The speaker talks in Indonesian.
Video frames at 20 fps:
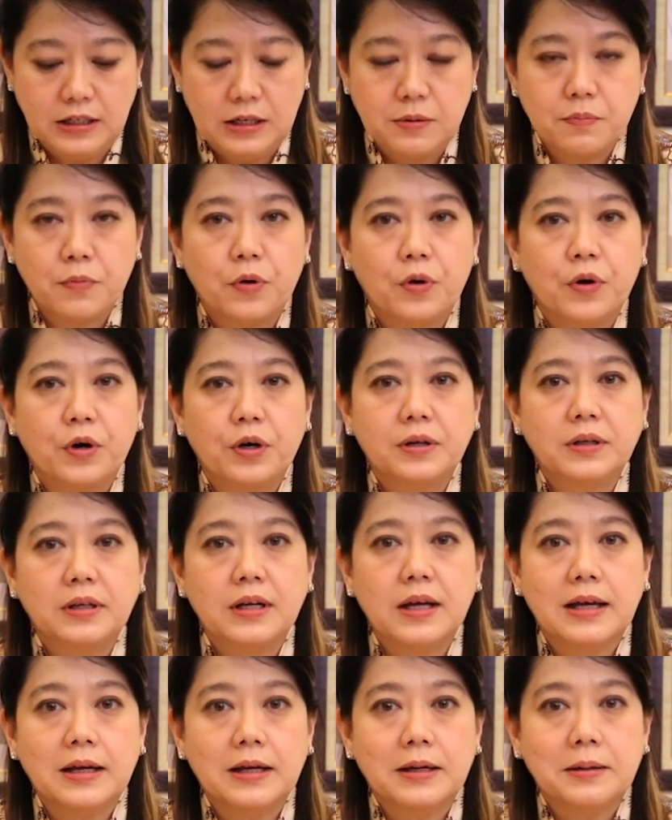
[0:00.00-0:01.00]
dimohon
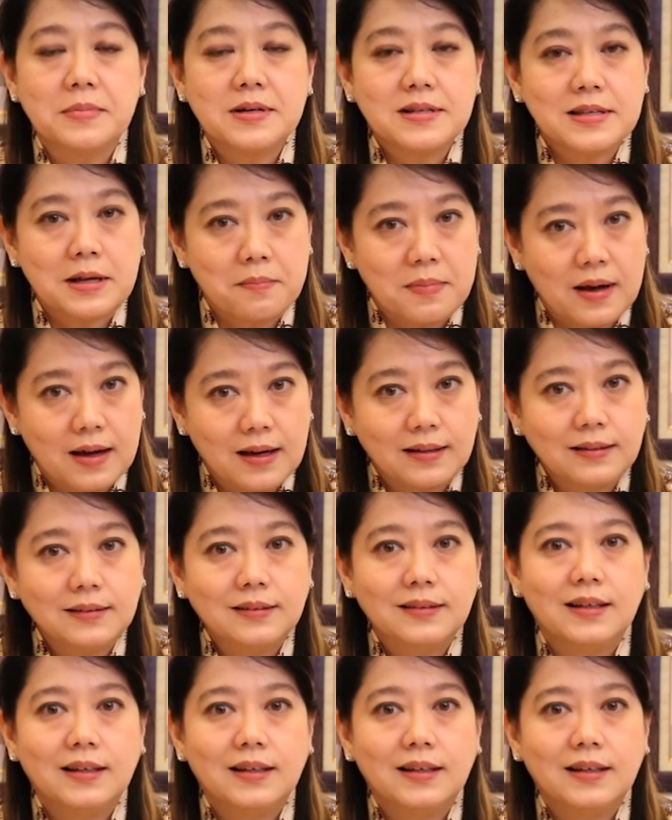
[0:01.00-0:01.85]
bersabar